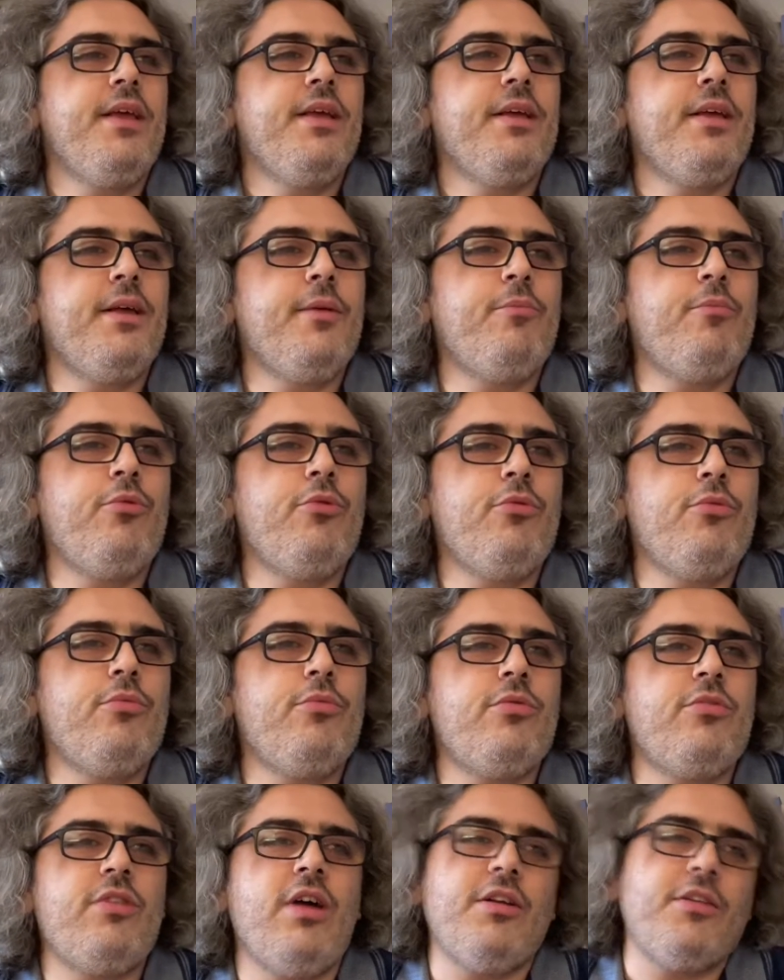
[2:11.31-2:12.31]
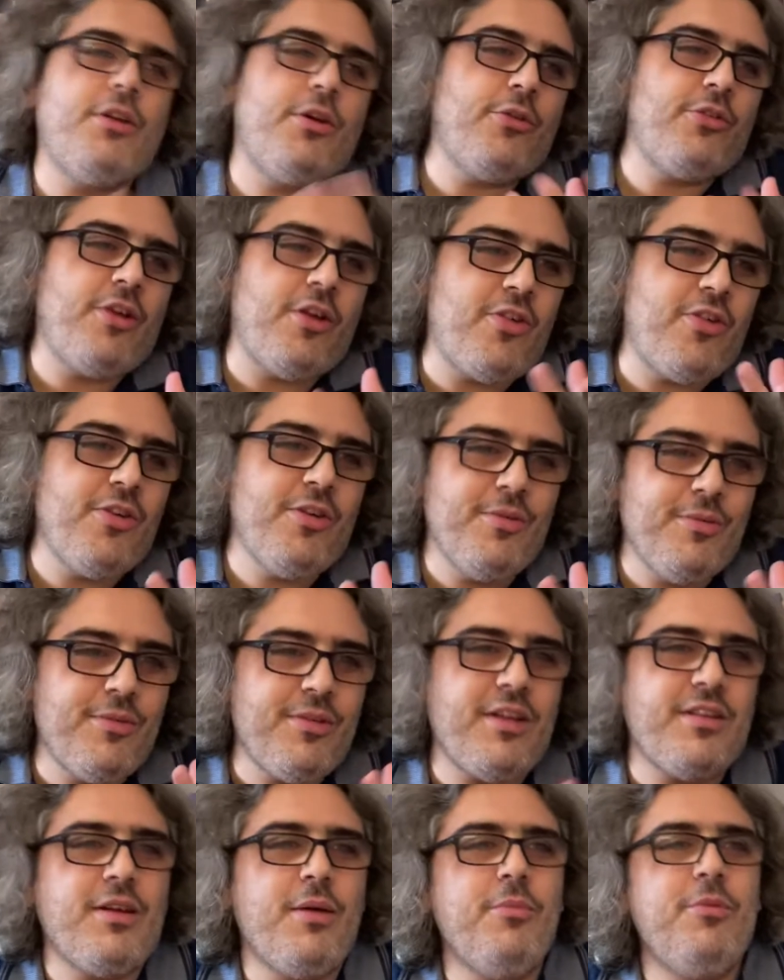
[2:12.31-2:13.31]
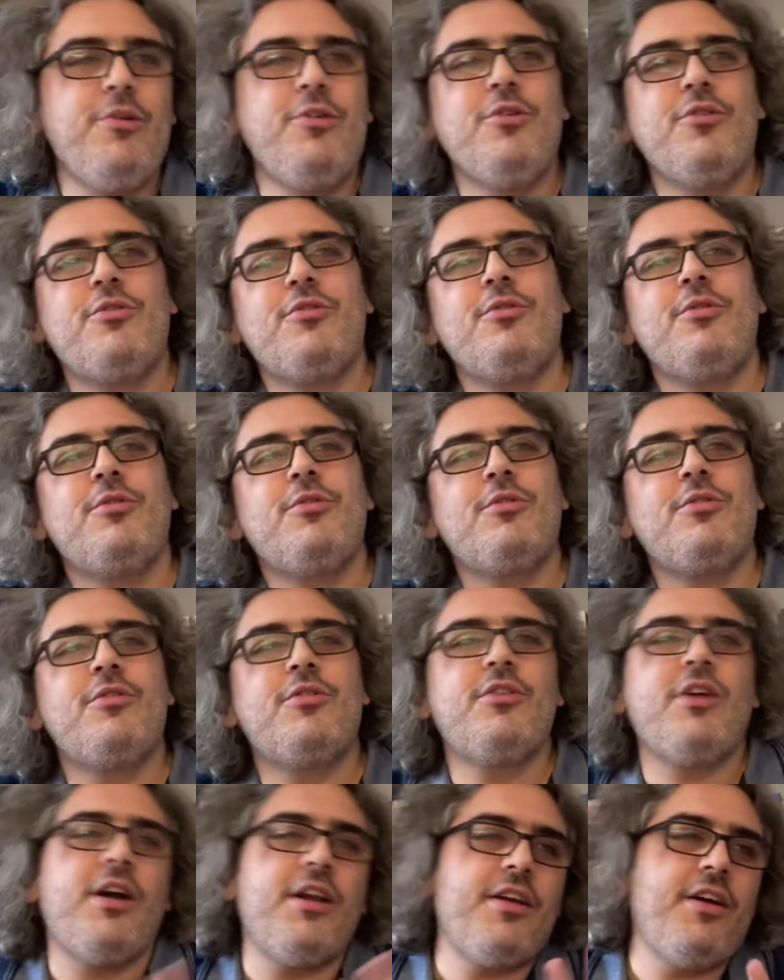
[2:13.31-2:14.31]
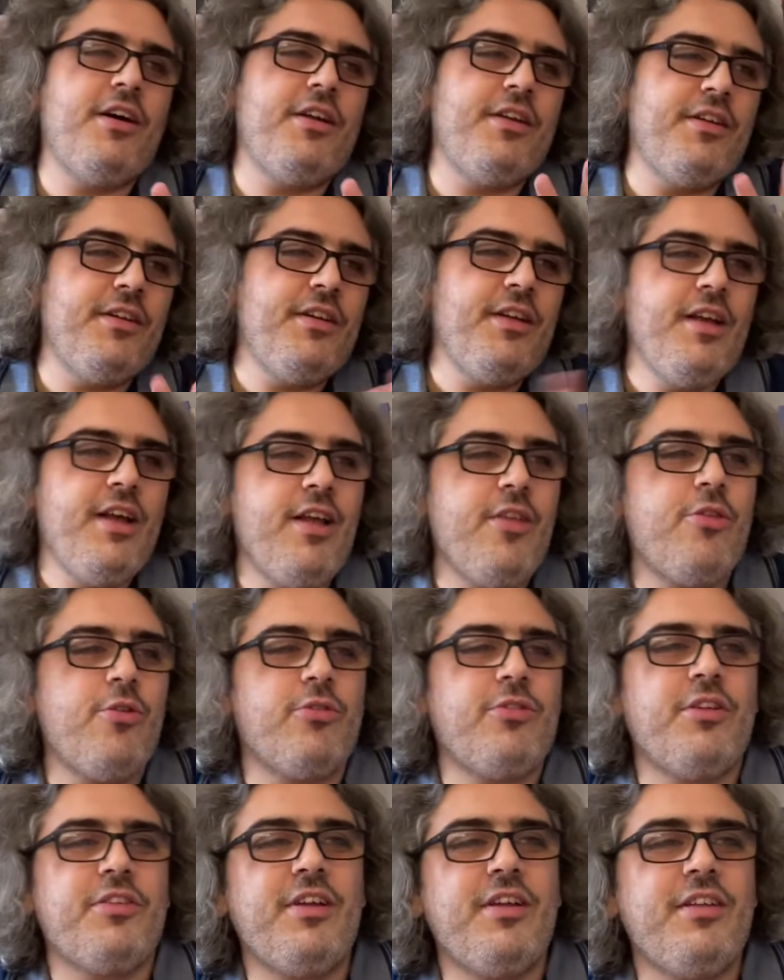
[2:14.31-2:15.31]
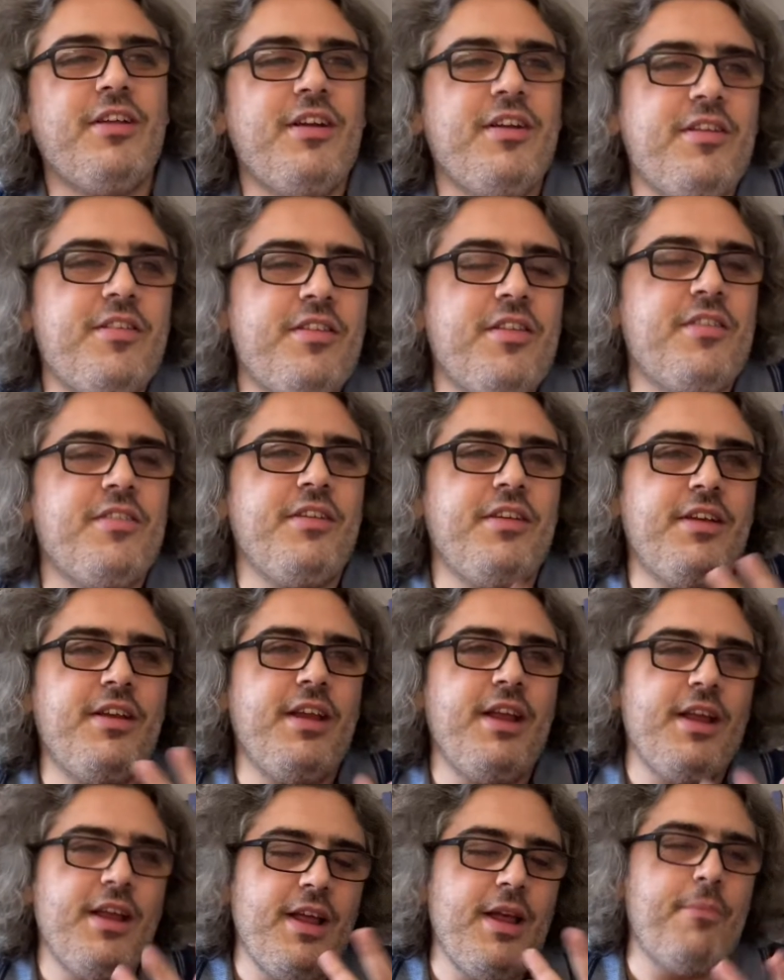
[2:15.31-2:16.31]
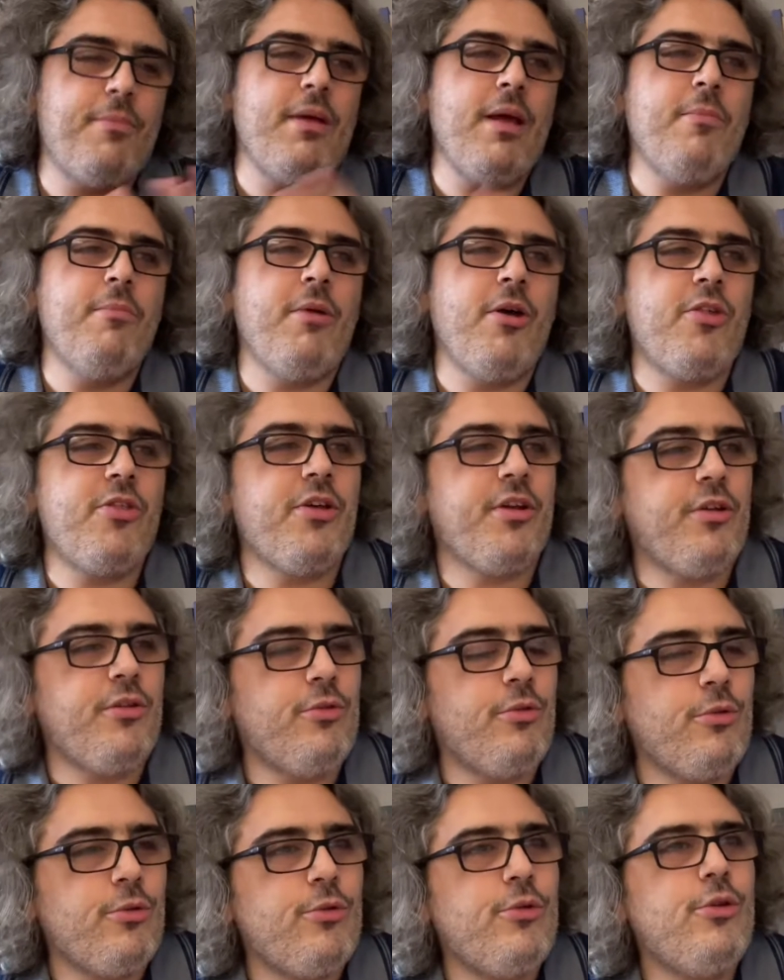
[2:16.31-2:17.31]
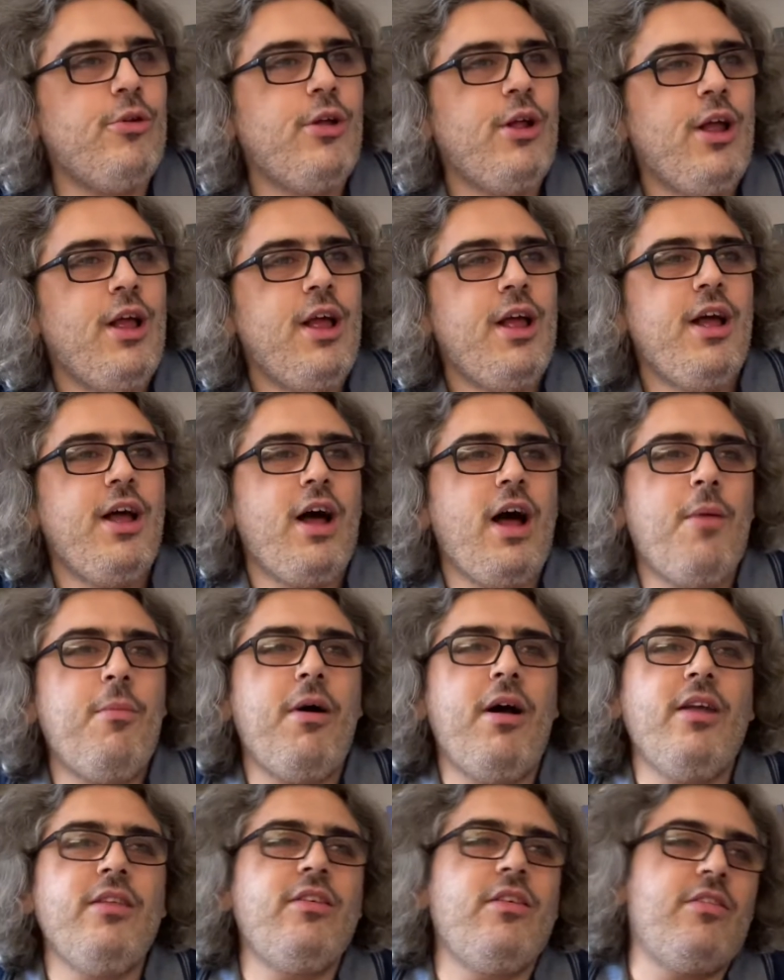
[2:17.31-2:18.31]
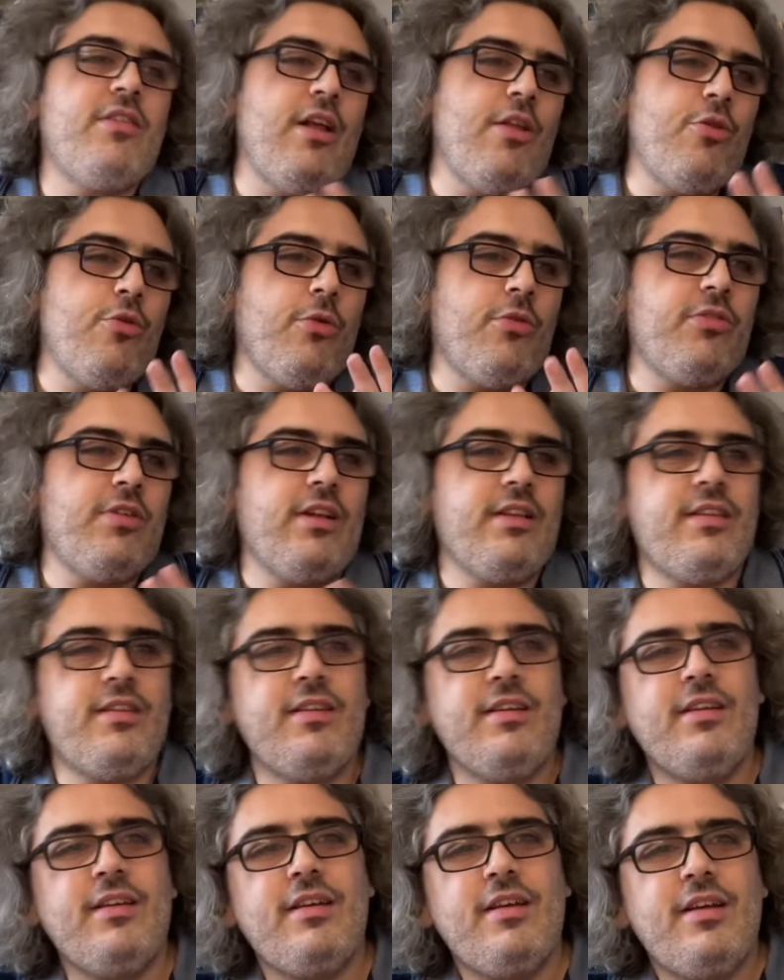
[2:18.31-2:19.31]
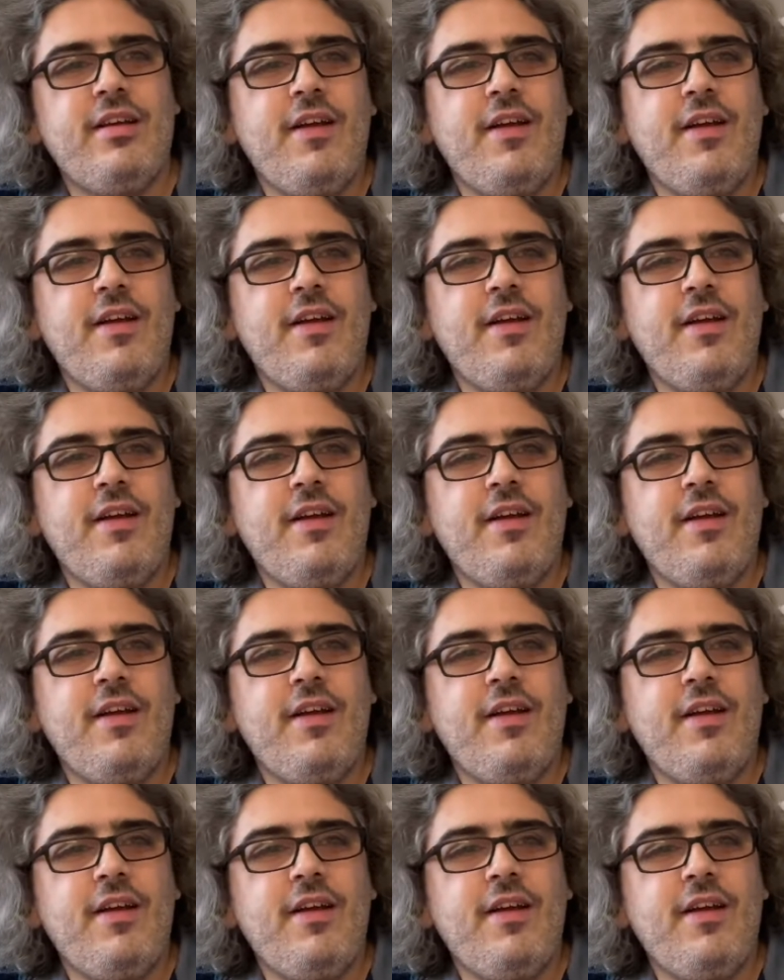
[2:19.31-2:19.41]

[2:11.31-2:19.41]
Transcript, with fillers: E, bunu Serdar Ortaç'ı zaten biliyorsunuz. Tarkan en çok satanlar listesinin hep en başlarında oldu. Ama hangisi en çok sattı?